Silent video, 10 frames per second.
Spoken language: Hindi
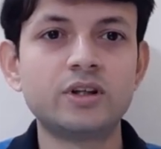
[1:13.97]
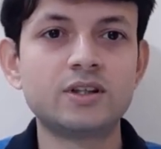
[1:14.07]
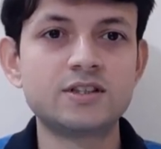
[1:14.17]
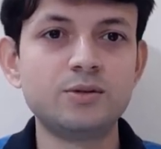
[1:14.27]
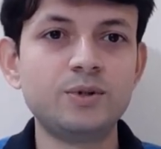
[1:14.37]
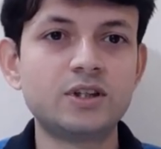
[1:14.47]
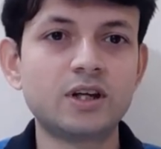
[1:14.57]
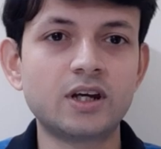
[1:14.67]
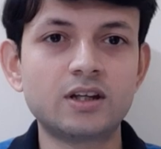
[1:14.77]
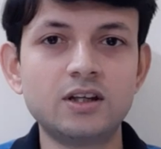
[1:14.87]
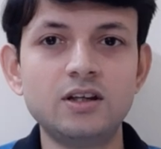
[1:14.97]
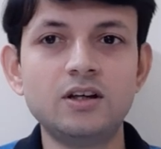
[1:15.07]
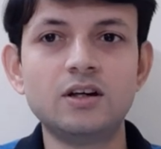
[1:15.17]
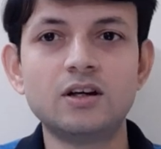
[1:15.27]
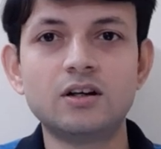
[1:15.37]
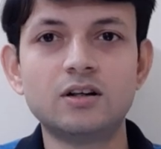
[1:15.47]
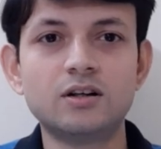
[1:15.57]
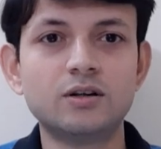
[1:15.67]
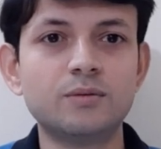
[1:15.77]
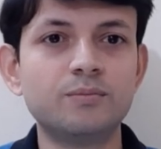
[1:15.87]
किसी भी तरह की
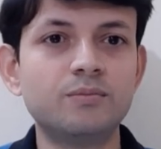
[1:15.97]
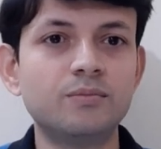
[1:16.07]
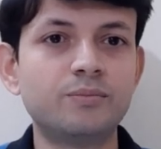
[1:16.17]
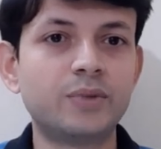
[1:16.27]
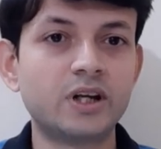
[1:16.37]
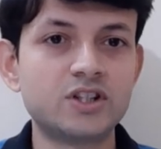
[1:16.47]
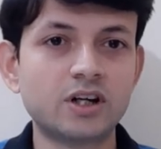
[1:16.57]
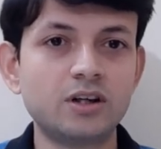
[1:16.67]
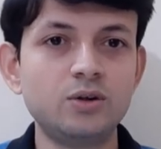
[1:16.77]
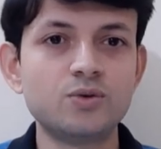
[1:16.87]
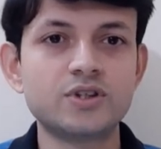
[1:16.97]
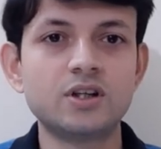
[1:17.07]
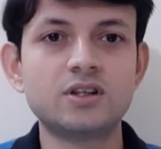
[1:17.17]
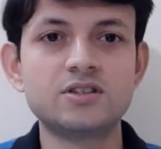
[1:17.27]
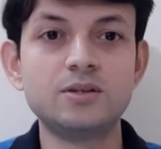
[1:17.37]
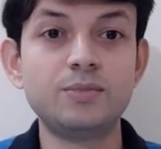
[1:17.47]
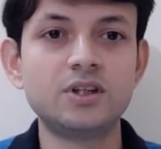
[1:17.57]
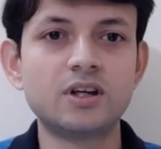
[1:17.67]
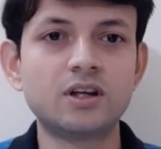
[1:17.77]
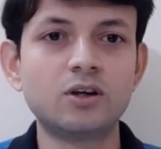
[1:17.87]
परेशानियों से किसी भी
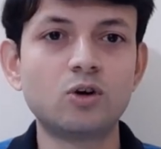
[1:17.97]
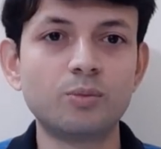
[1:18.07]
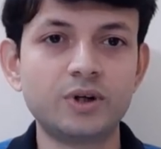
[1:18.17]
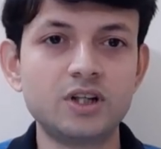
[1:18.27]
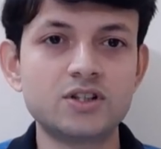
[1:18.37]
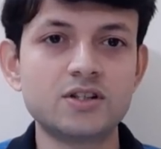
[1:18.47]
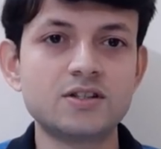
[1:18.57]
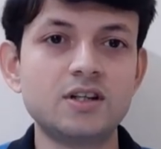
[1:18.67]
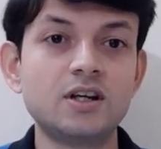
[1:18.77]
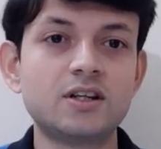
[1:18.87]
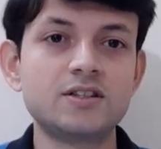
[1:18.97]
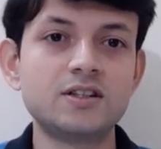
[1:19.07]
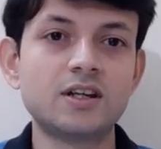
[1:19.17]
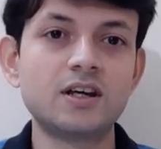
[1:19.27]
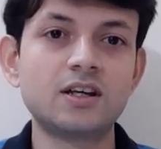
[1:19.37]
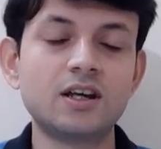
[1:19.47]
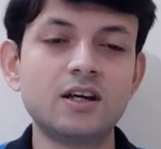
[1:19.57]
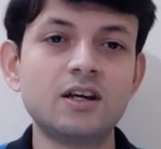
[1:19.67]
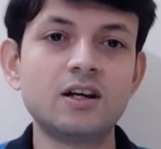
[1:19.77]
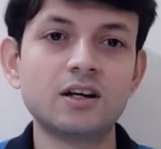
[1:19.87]
तरह की कंपटीशन से या किसी तरह के
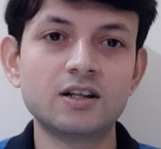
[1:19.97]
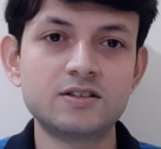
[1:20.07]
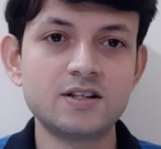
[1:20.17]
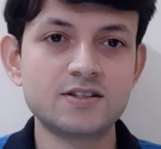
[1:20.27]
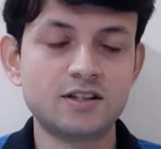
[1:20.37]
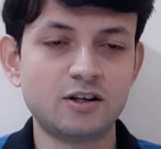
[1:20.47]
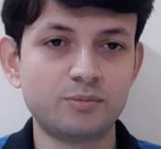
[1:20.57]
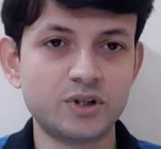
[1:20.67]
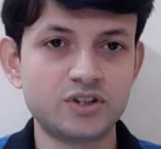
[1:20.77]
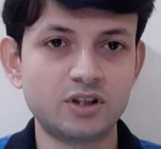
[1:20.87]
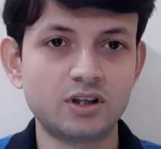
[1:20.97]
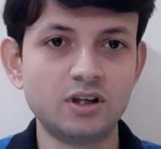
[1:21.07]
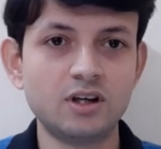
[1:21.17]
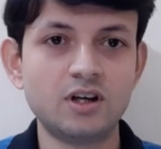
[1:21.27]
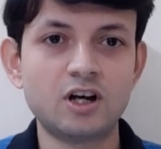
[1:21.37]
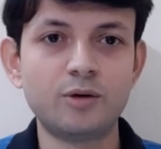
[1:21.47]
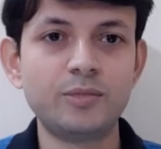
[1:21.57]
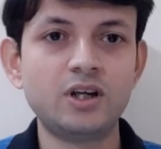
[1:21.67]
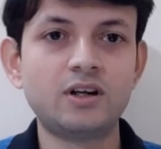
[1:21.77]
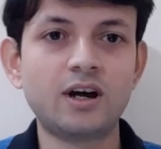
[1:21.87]
ख़तरे से हम बचेंगे
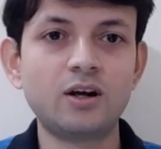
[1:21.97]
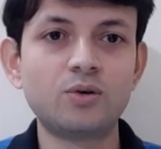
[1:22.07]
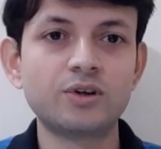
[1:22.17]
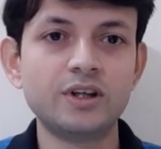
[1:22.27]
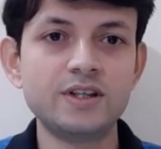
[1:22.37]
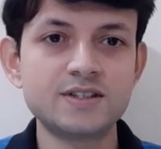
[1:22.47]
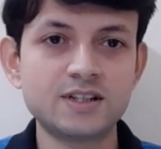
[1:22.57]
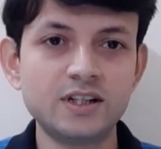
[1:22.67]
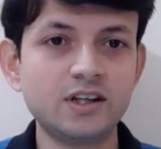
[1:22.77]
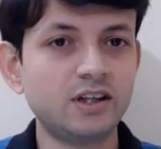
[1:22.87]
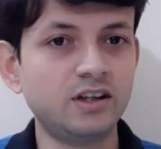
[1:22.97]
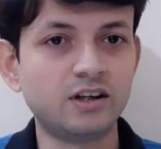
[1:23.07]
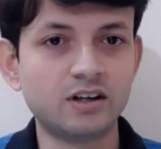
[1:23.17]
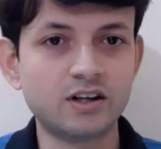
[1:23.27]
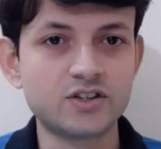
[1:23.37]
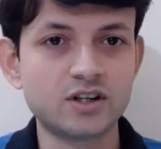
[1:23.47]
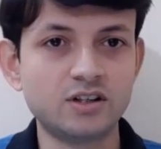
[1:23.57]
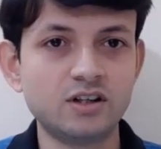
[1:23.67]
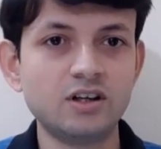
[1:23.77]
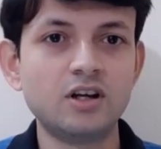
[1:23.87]
हमें डायलॉग इसलिए नहीं करना
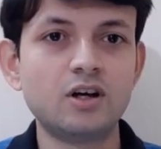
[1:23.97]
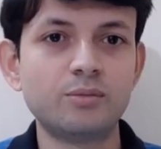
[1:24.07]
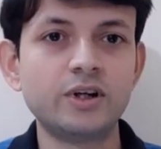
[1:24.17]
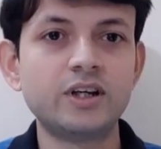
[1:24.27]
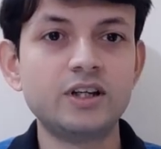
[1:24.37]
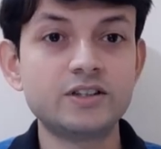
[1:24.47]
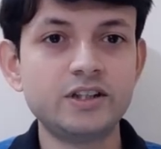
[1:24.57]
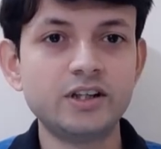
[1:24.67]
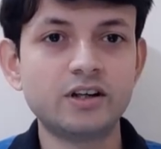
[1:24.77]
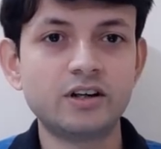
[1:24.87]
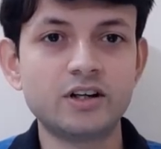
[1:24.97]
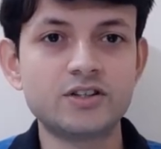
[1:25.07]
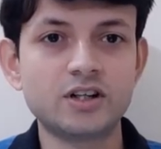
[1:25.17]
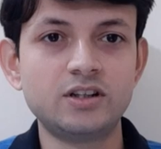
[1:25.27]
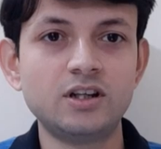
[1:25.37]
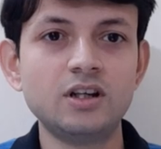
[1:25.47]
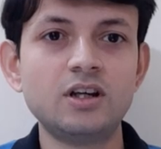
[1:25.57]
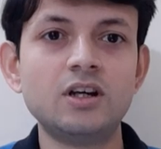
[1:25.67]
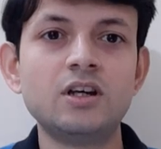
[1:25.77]
चाहिए बल्कि इसलिए करना चाहिए